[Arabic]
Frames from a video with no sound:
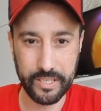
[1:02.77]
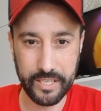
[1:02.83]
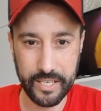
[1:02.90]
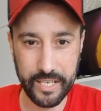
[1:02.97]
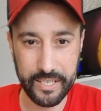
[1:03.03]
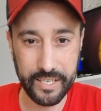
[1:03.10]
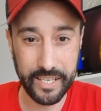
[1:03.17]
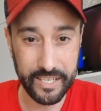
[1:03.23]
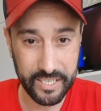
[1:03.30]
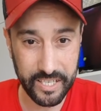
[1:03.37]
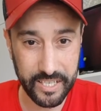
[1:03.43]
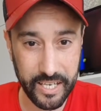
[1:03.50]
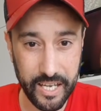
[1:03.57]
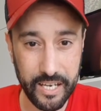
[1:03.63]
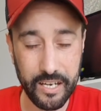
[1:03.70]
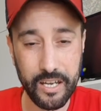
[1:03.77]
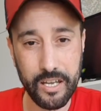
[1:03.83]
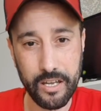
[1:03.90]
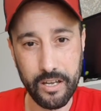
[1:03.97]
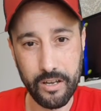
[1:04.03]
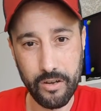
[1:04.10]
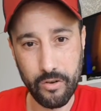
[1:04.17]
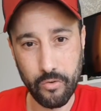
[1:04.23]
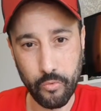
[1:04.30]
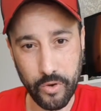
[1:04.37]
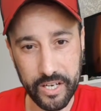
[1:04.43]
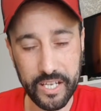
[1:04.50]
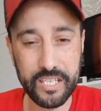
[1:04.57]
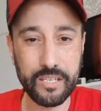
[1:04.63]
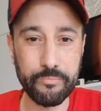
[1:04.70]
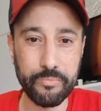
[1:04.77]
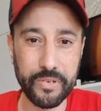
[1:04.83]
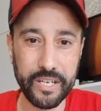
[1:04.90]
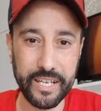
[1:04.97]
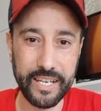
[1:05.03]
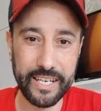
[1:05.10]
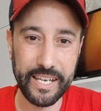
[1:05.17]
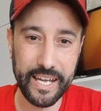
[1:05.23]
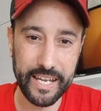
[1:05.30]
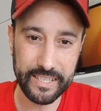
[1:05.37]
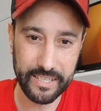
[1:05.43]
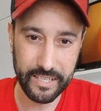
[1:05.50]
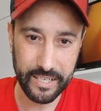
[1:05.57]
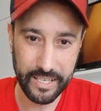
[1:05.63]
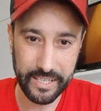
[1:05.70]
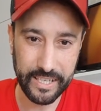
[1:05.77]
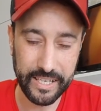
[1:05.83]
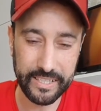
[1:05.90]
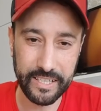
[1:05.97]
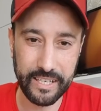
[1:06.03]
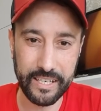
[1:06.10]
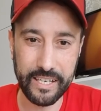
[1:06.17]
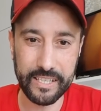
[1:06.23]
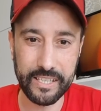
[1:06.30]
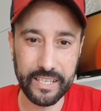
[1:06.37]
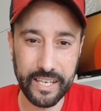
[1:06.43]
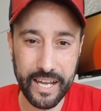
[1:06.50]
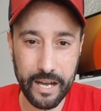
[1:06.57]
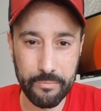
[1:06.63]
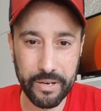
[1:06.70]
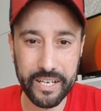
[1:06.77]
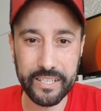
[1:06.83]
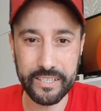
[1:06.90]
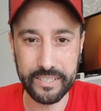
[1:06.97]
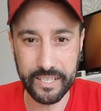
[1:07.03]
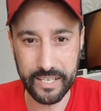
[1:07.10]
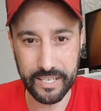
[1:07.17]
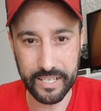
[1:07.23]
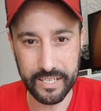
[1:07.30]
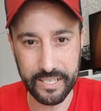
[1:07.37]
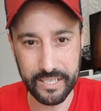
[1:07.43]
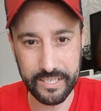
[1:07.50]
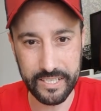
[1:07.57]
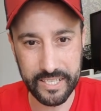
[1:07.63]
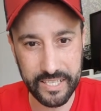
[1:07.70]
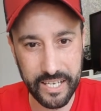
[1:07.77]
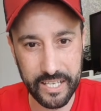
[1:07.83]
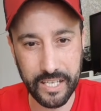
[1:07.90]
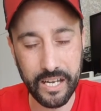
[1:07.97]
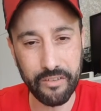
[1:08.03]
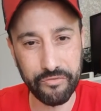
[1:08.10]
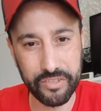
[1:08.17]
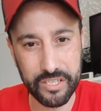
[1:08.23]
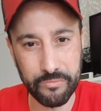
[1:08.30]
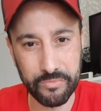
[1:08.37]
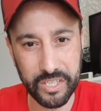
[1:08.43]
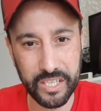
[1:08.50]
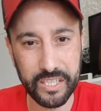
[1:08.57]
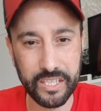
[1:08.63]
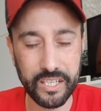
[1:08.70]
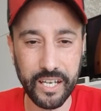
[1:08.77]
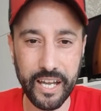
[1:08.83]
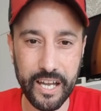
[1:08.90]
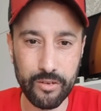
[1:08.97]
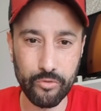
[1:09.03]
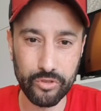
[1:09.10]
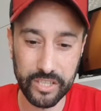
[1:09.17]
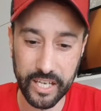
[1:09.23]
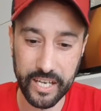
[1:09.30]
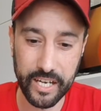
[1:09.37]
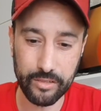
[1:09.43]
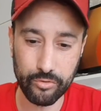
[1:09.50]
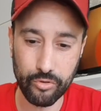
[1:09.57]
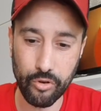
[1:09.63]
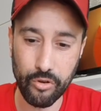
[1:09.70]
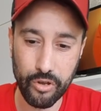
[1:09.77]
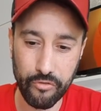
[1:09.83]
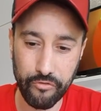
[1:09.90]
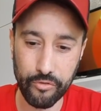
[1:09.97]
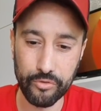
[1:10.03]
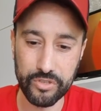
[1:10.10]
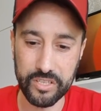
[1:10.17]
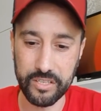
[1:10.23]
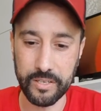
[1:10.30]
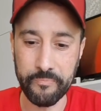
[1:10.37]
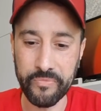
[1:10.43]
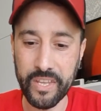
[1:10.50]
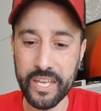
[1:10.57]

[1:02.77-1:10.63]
كاين احتيال ونصب على هاد يعني هاد الخبر ديال زياده في تمديد قانون ديكريتو فلوسي